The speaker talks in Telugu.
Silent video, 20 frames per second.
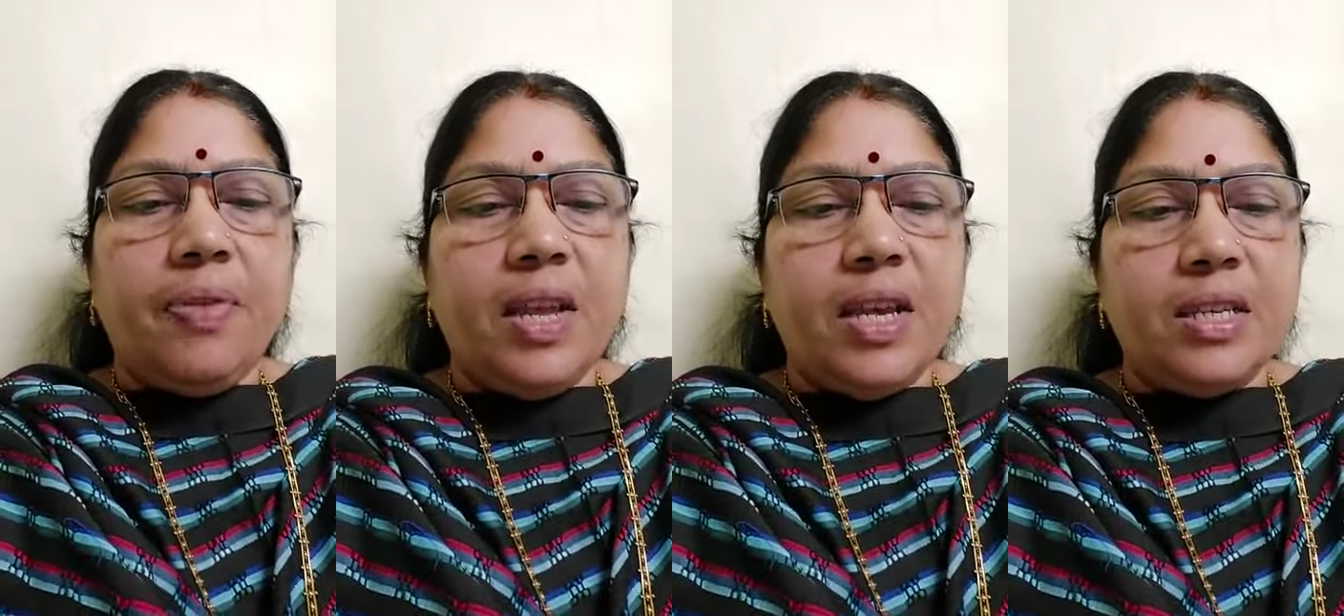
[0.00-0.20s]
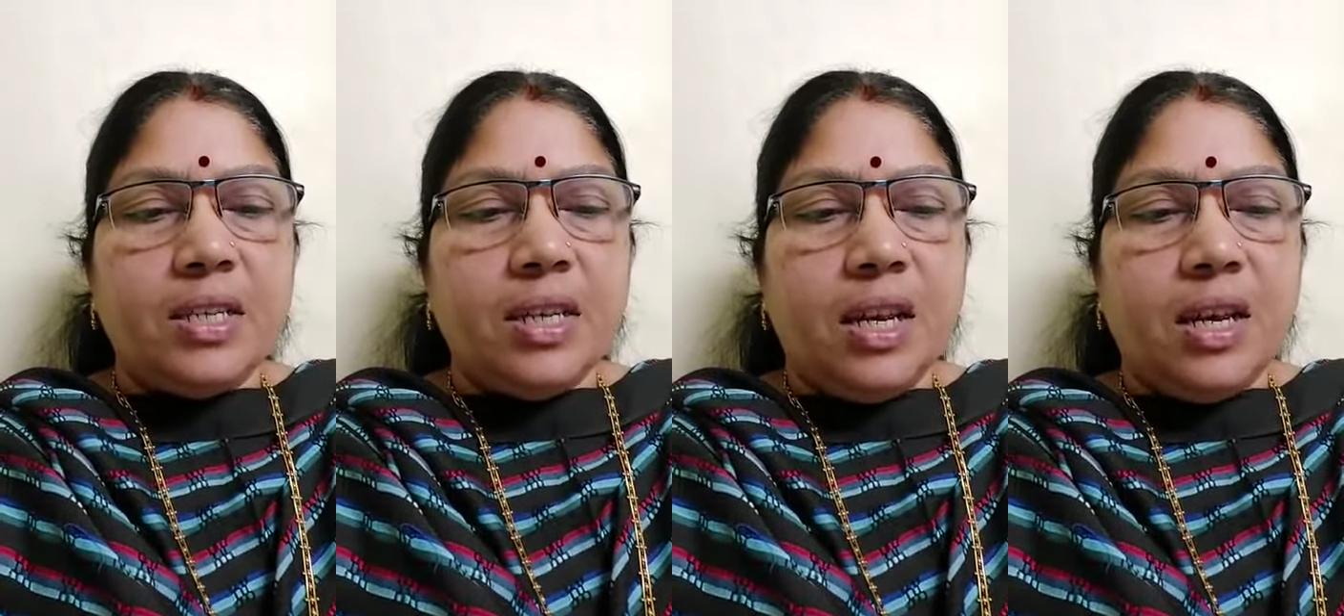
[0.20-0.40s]

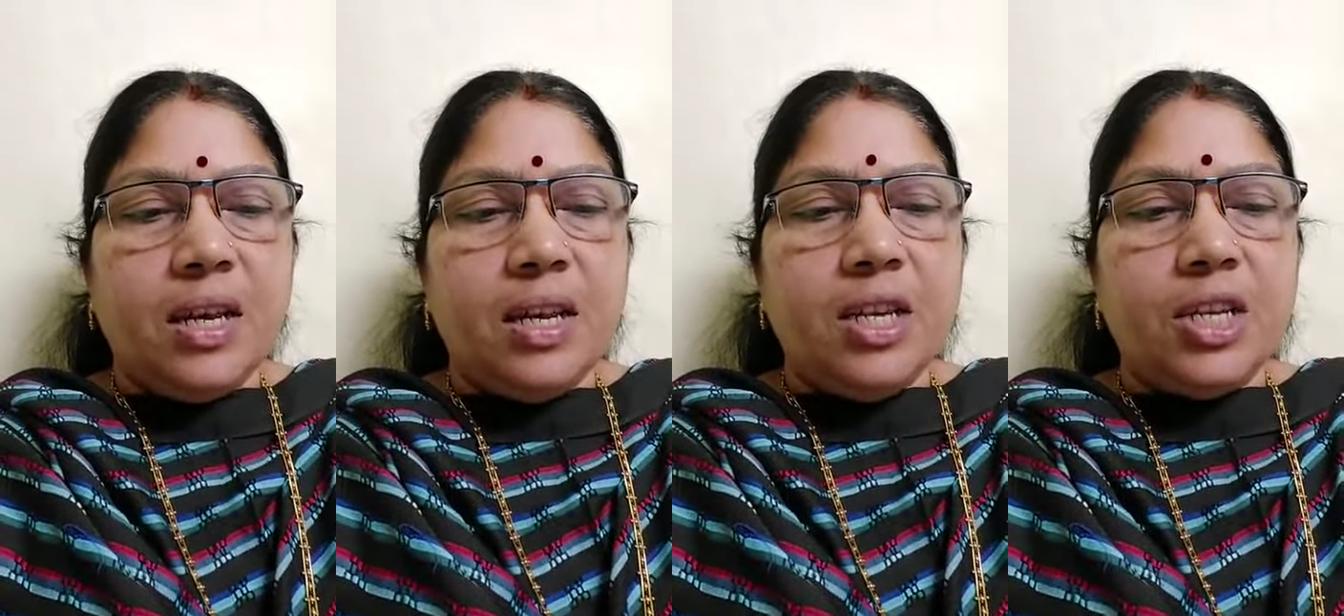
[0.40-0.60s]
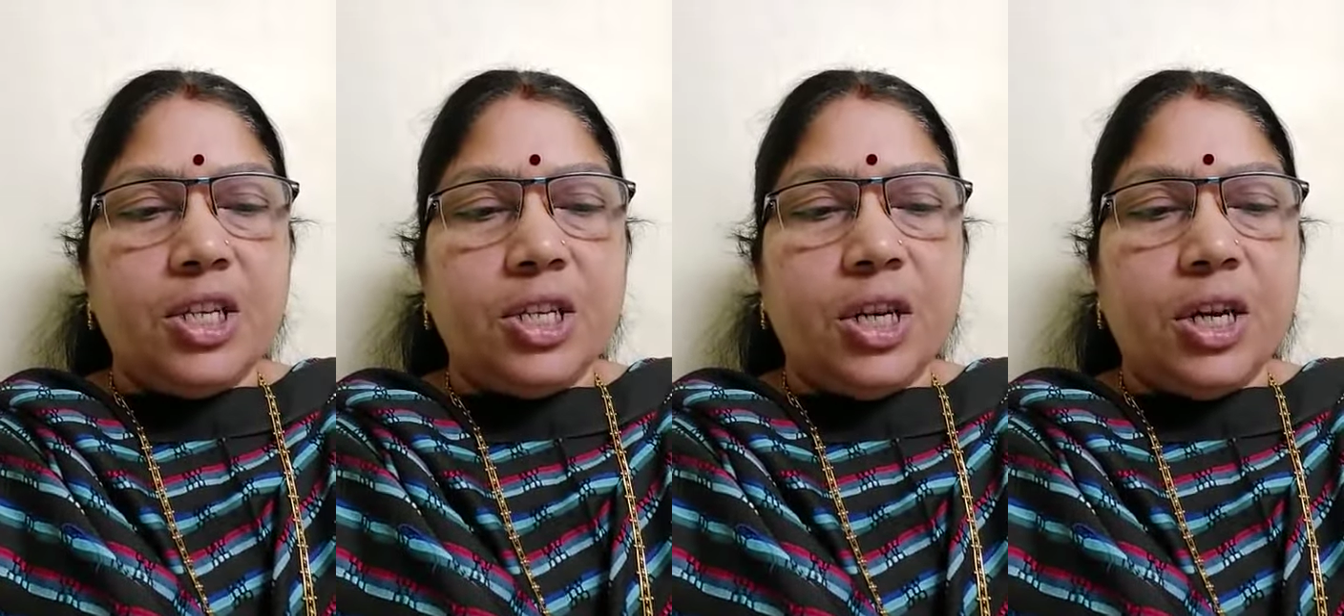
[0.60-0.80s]
నేషనల్
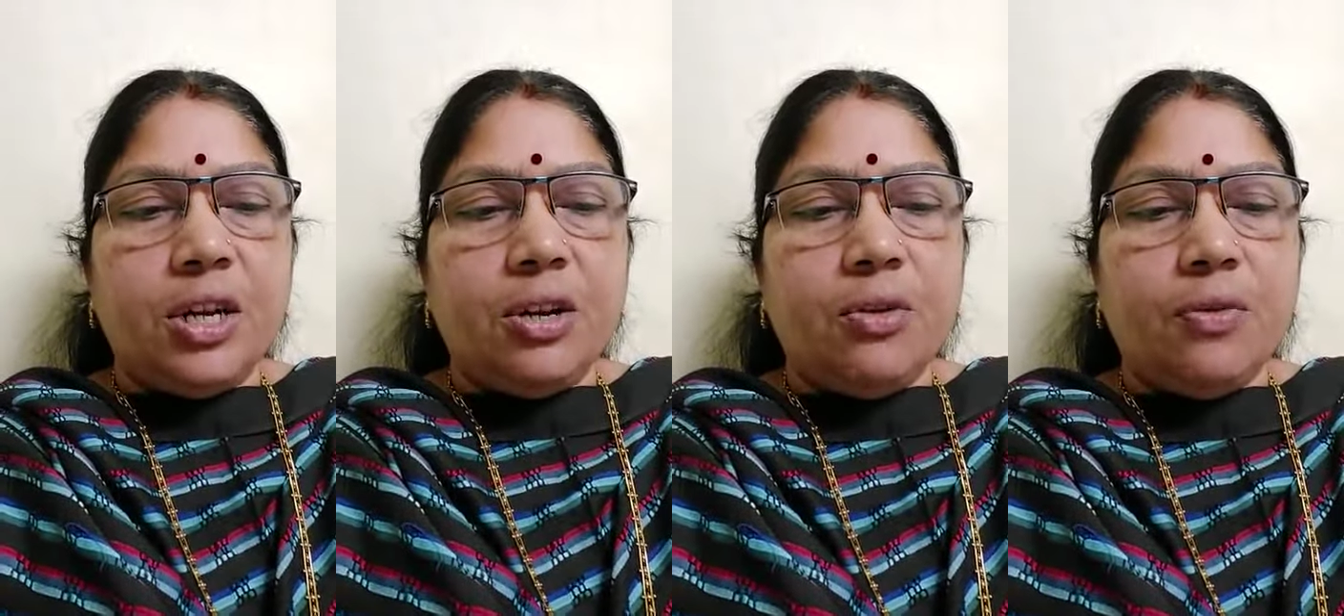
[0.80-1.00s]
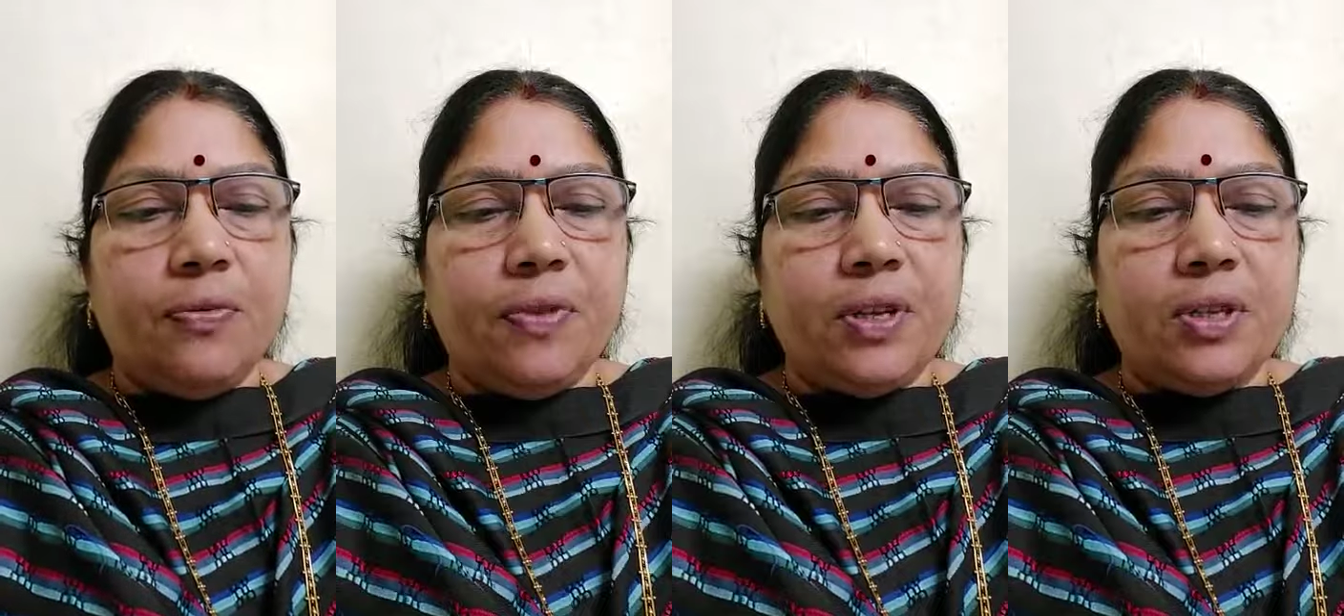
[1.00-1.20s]
ఇనిషియేటివ్